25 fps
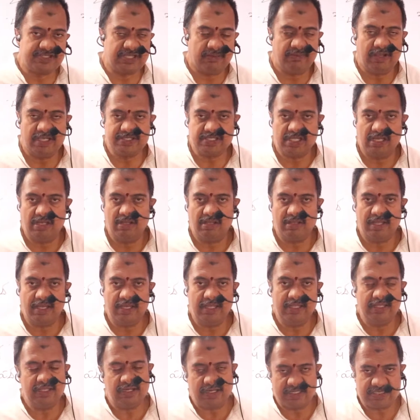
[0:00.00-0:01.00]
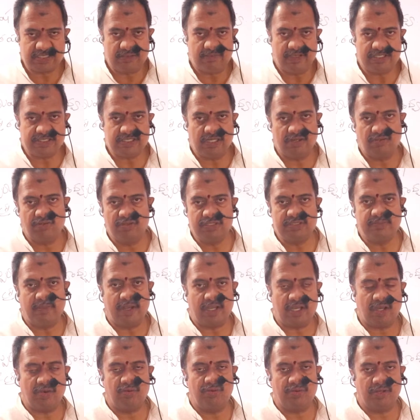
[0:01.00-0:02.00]
సమాసాల్లో కానీ ఇక్కడ సమాసాల గురించి
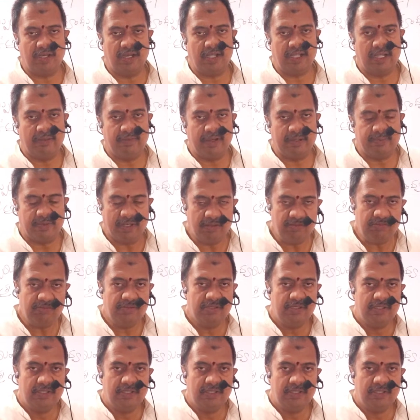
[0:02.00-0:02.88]
మాట్లాడుకుంటున్నాం కాబట్టి మనం